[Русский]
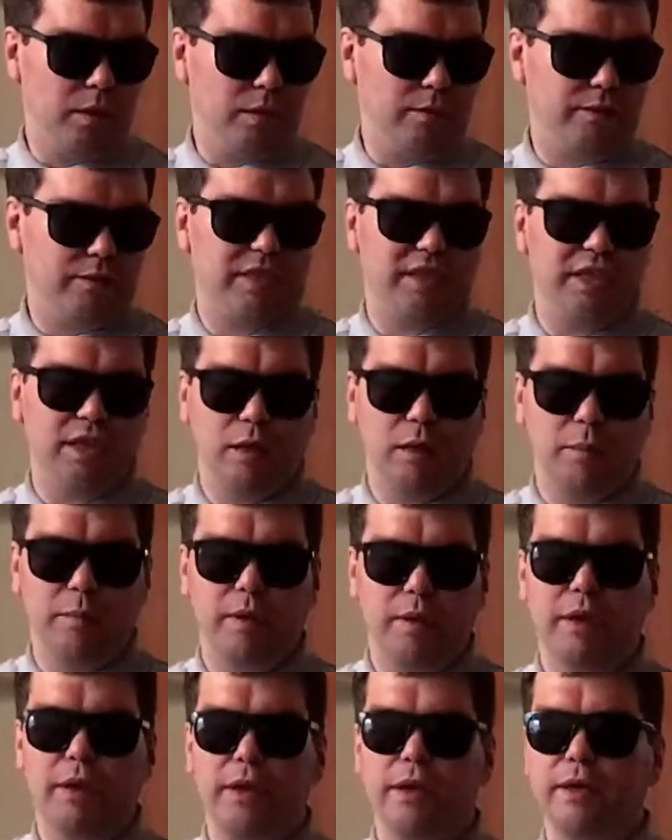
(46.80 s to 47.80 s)
в целом
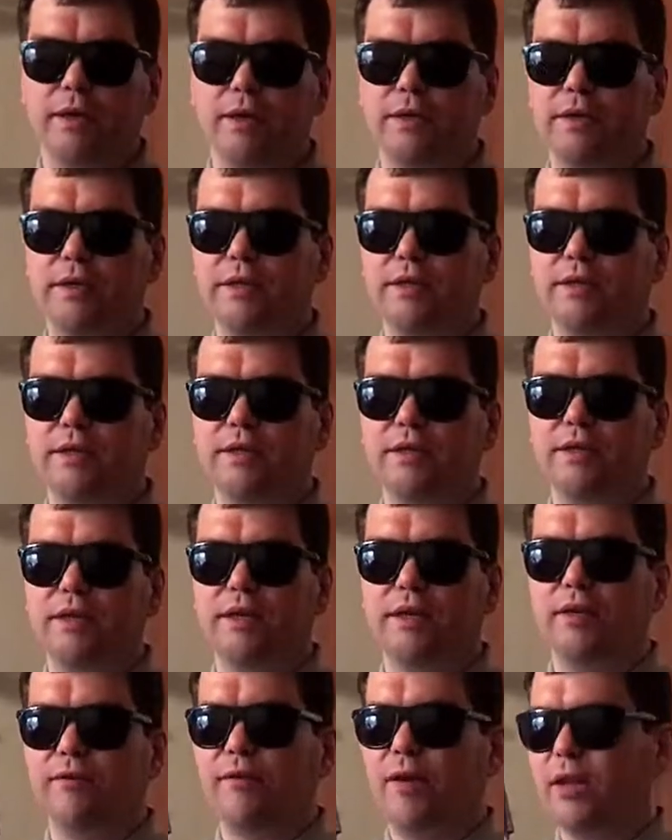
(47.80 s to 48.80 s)
и
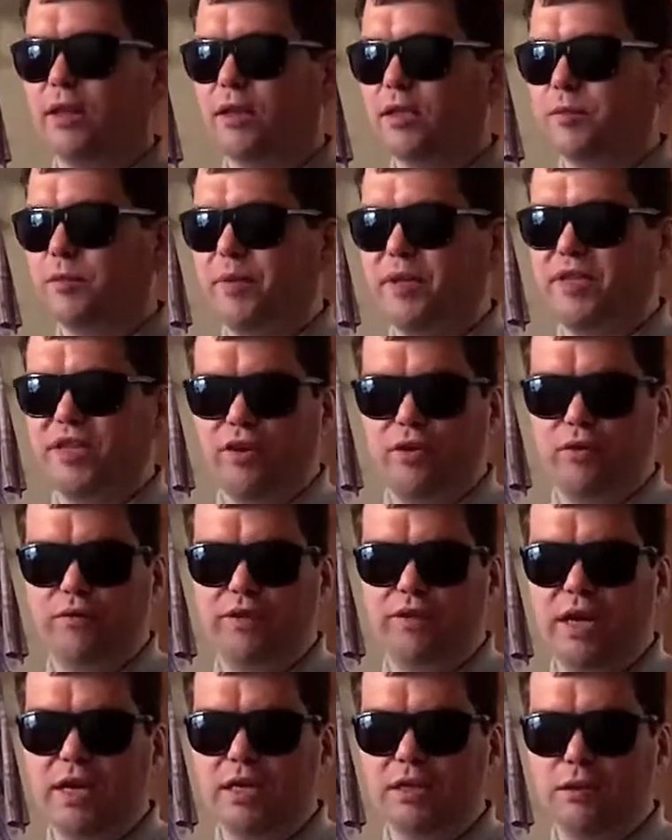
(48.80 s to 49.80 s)
инвалидность по зрению в
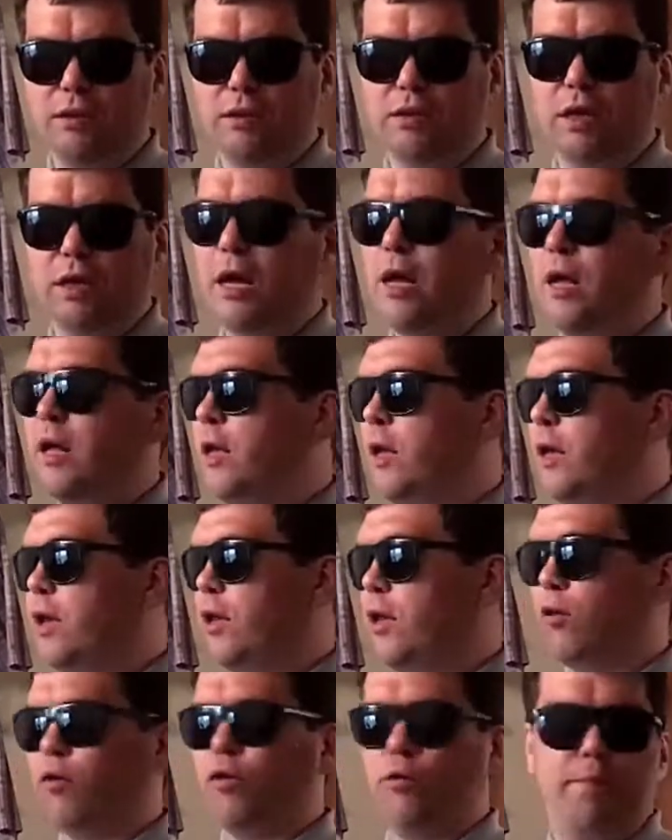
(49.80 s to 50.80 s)
частности,
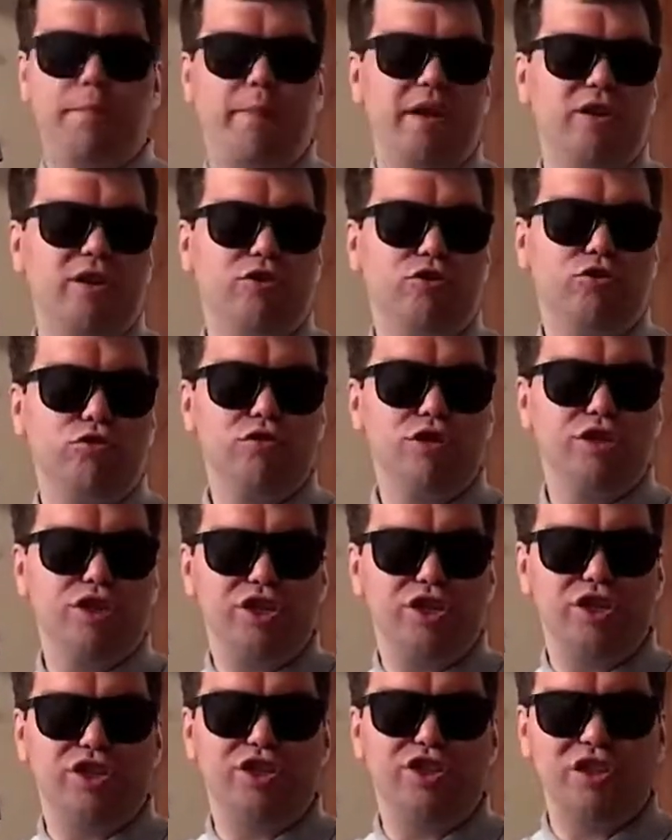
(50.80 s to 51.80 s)
это такой большой
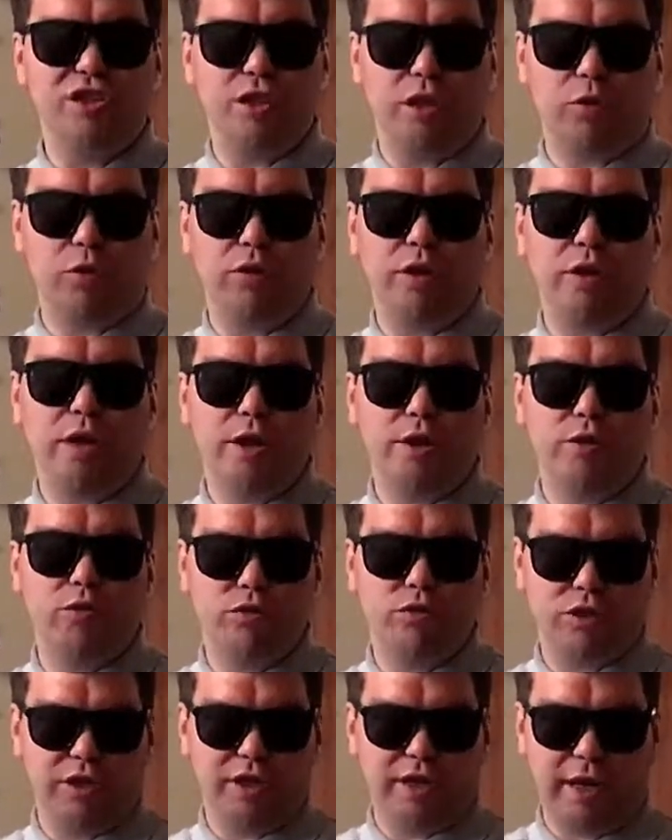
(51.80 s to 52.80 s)
и жирный, такой
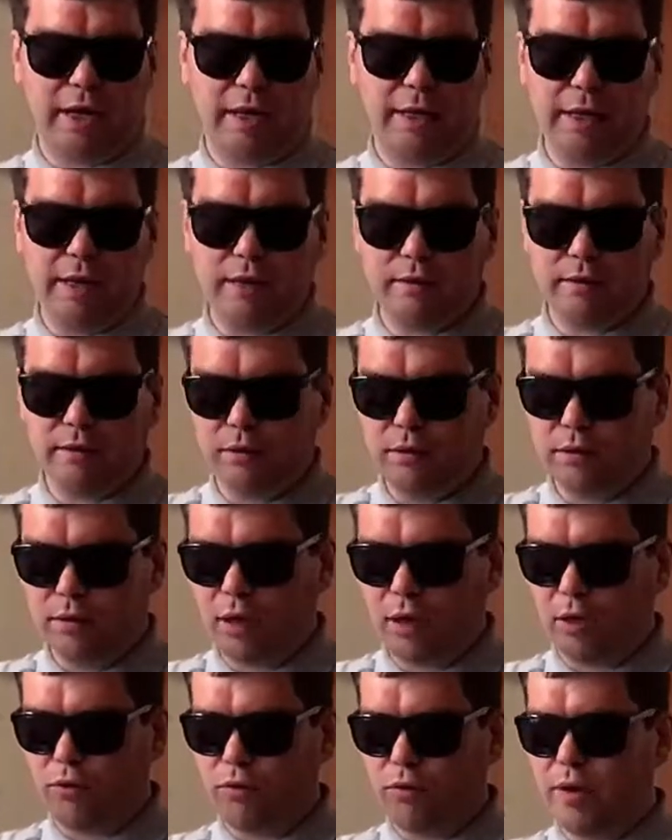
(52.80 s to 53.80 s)
надежный канат,
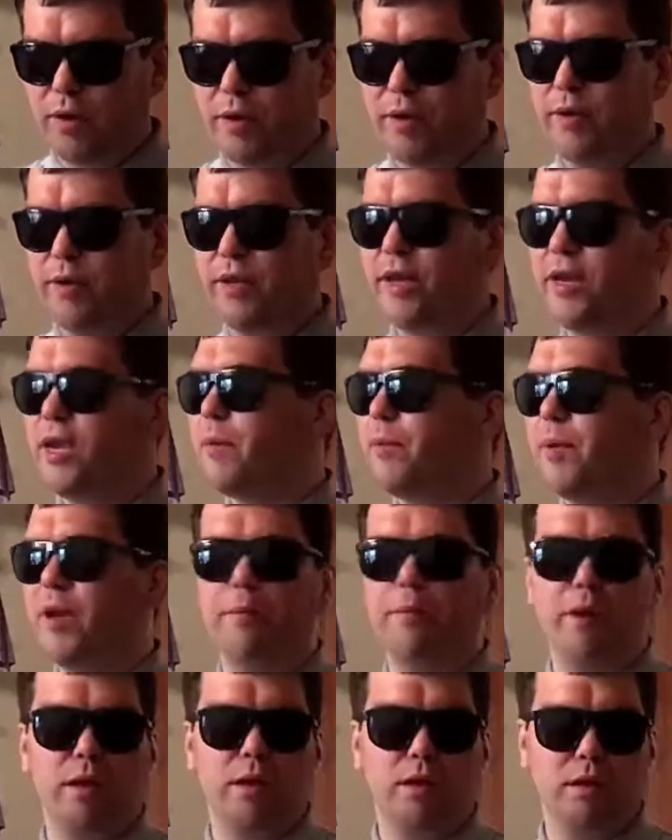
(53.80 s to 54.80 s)
который
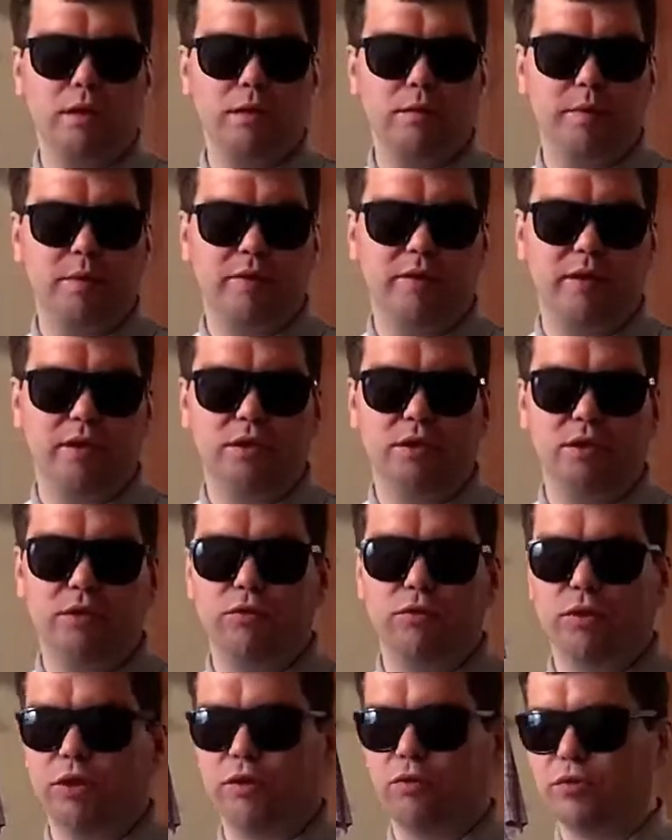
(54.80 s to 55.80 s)
непременно
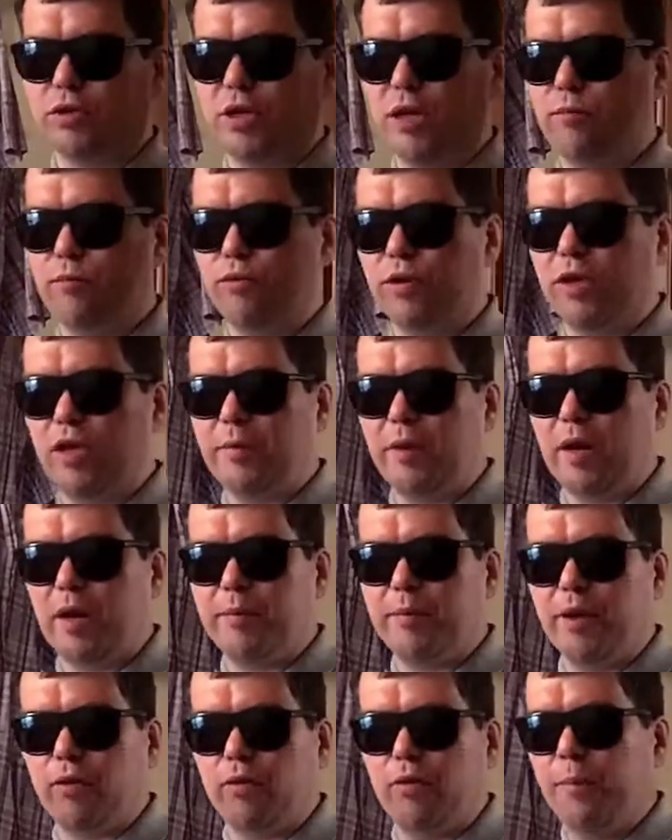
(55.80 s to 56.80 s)
провоцирует эту самую
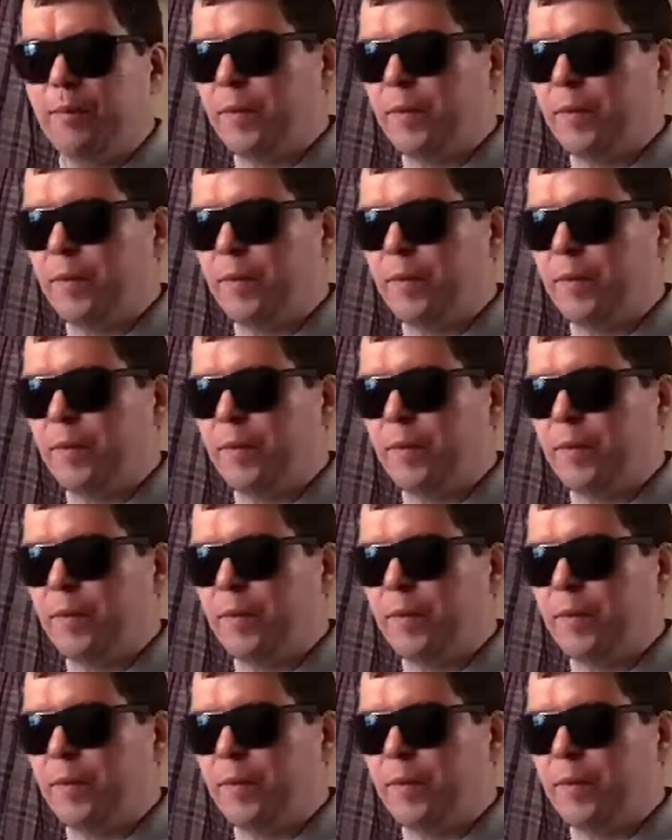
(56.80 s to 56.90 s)
гиперопеку.